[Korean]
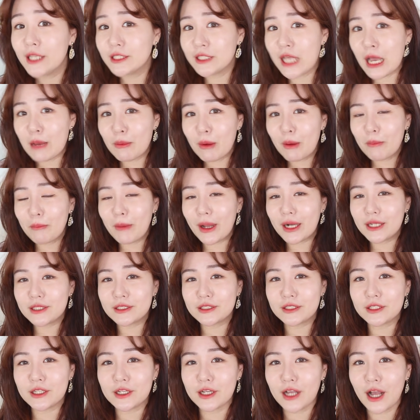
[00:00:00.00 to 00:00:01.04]
세 번
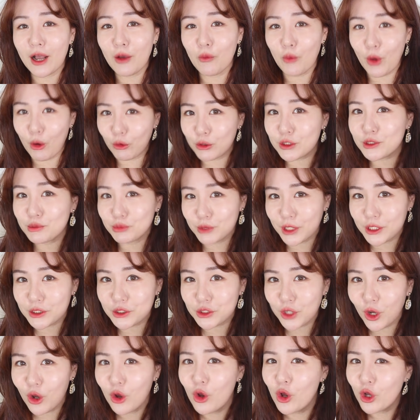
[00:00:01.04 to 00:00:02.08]
말했으니까 외우기
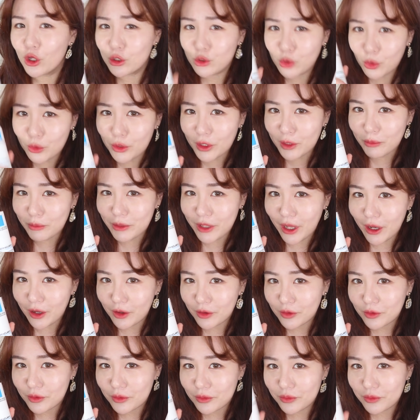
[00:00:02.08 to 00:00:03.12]
쉽겠죠? 토너입니다.